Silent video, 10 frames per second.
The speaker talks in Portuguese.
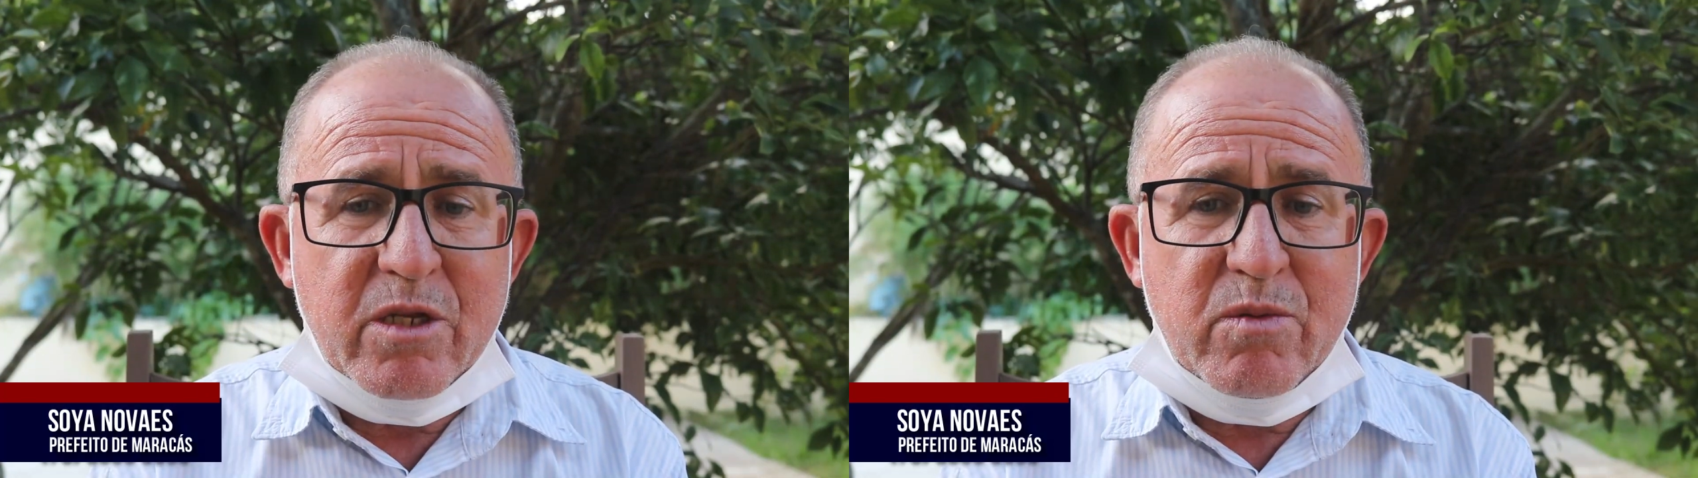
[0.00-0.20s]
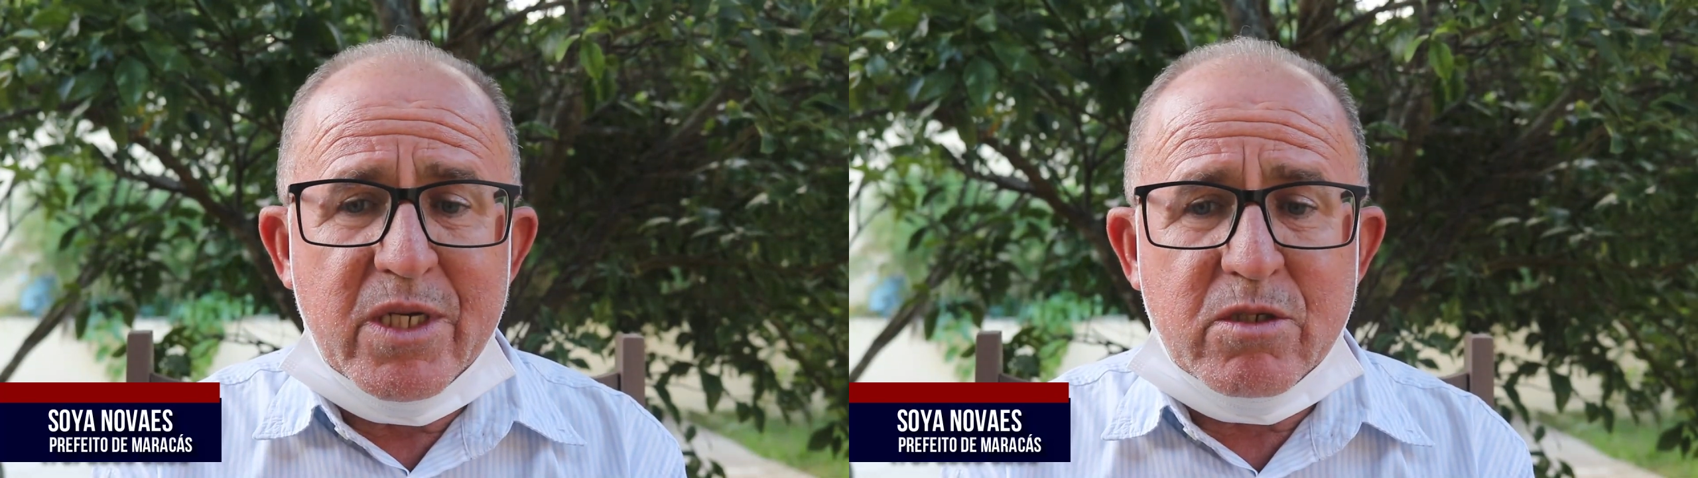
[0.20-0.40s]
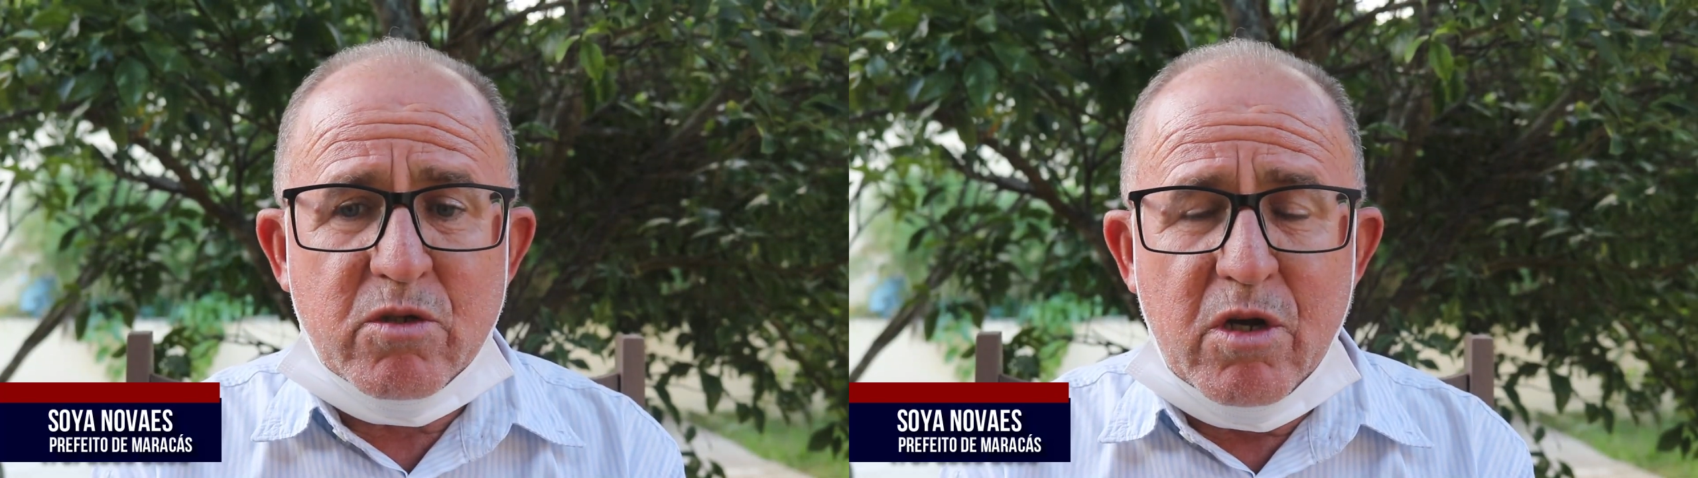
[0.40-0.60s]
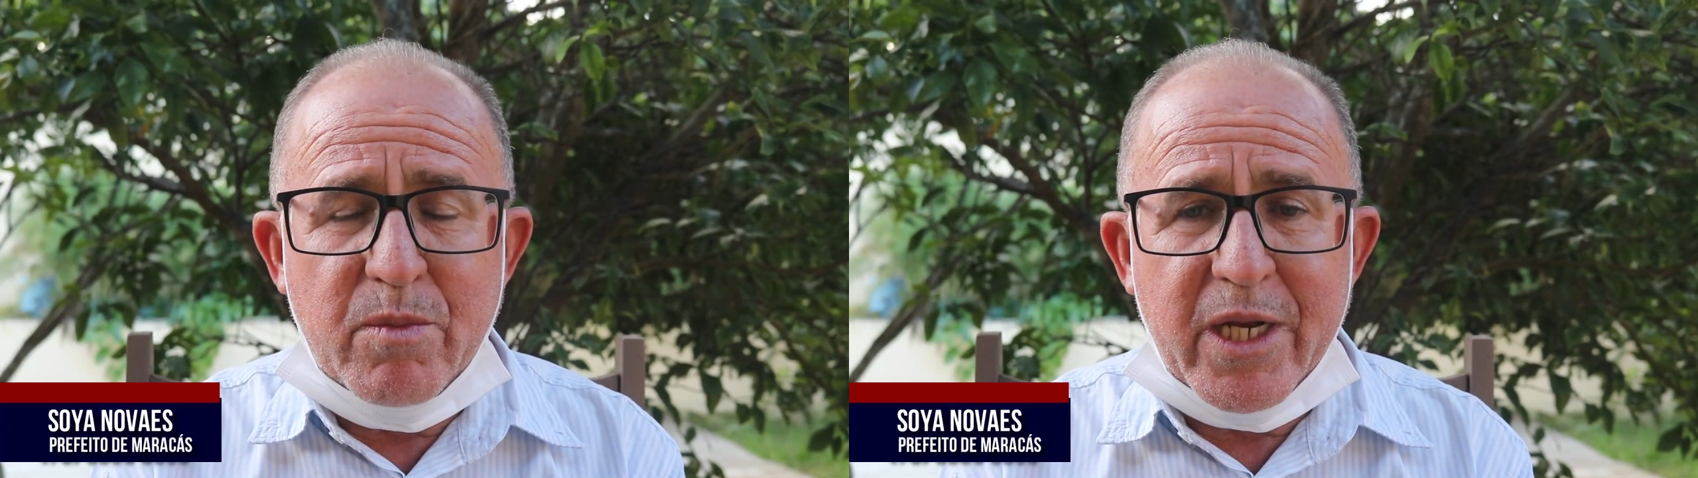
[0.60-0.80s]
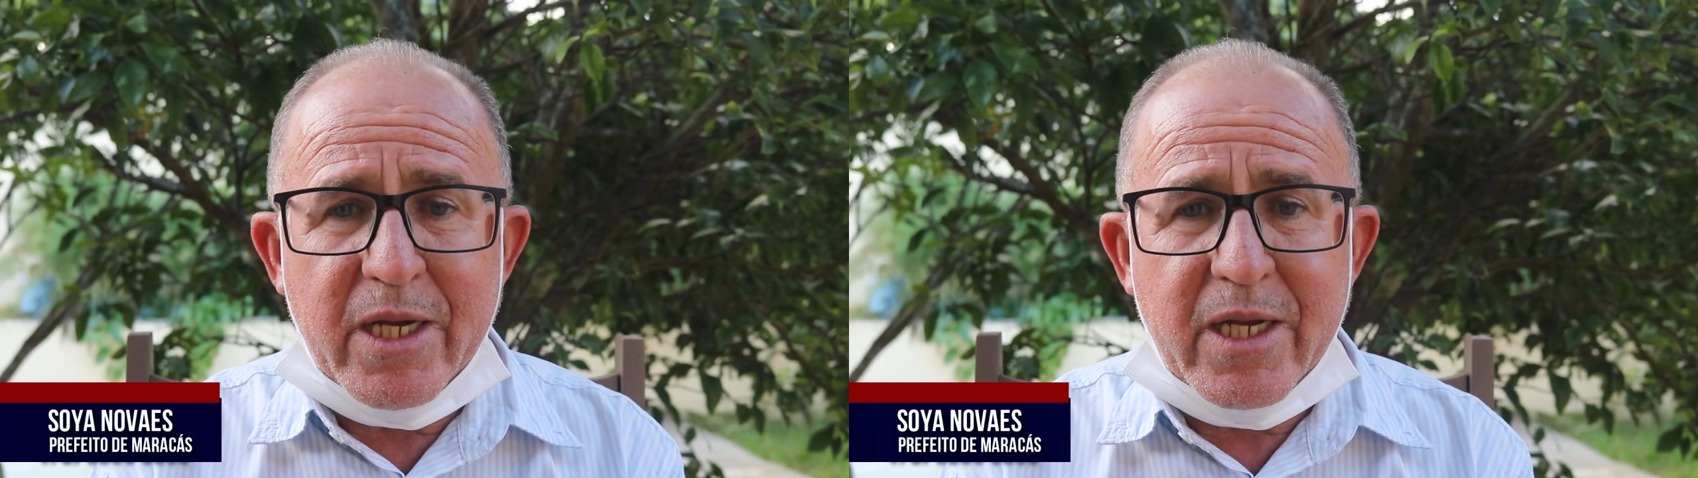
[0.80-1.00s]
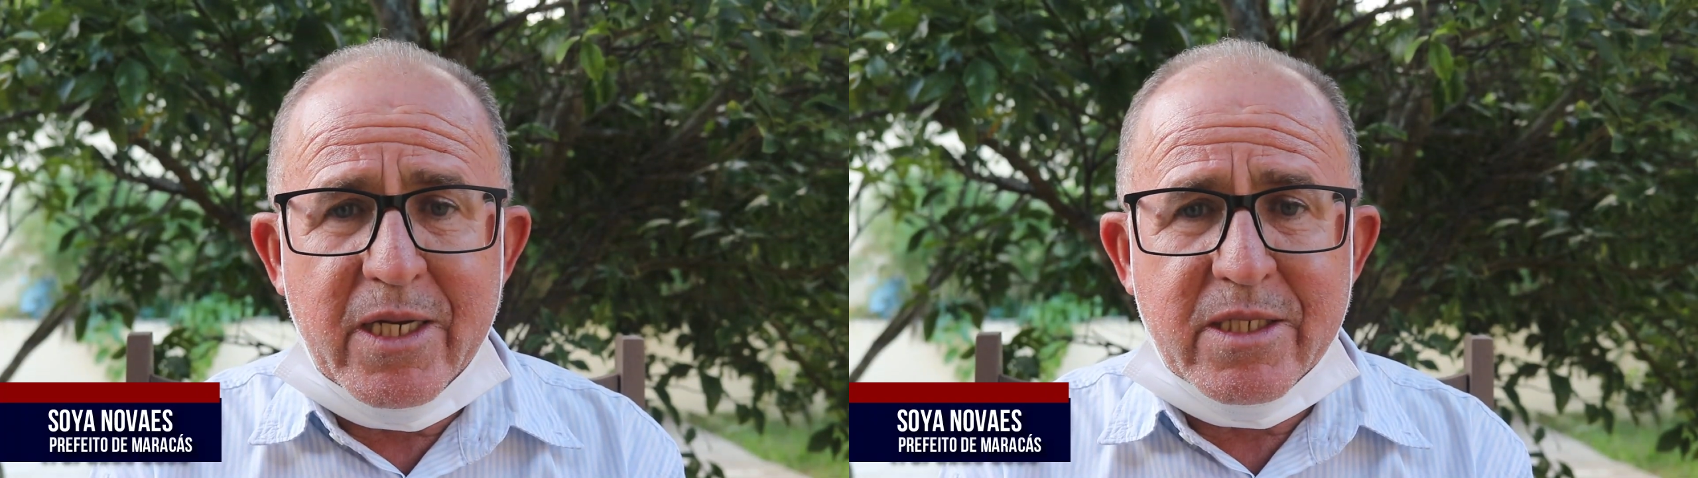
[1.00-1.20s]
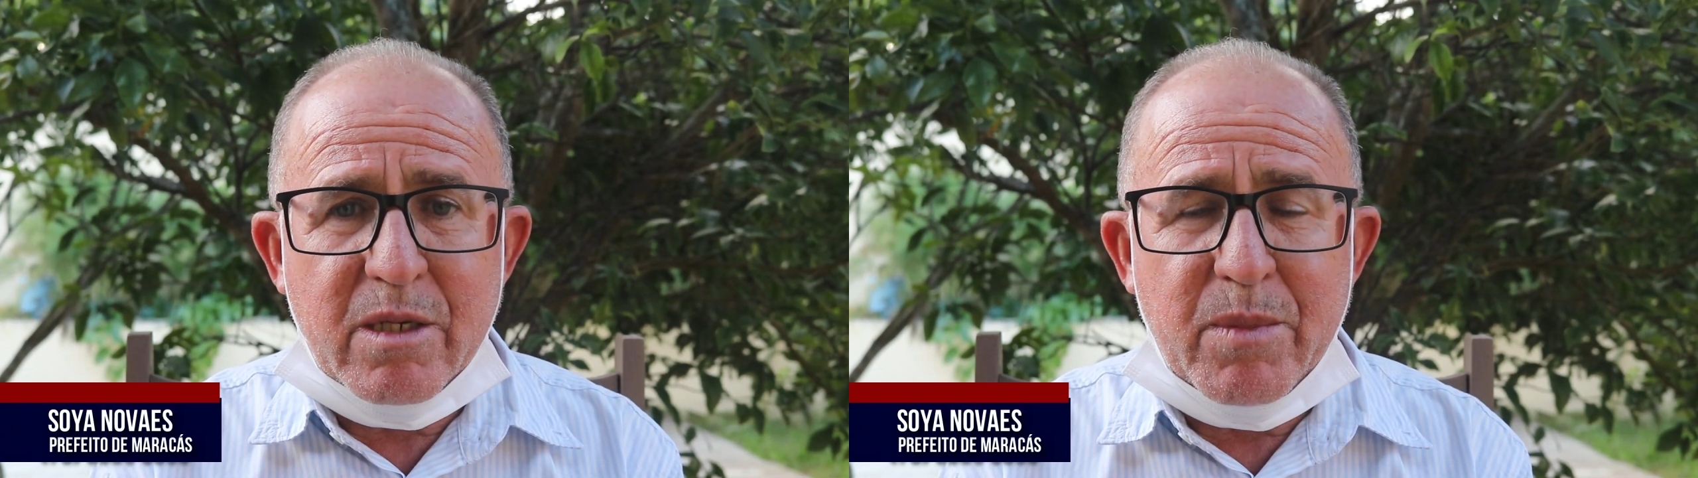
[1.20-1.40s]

não é só em Maracás,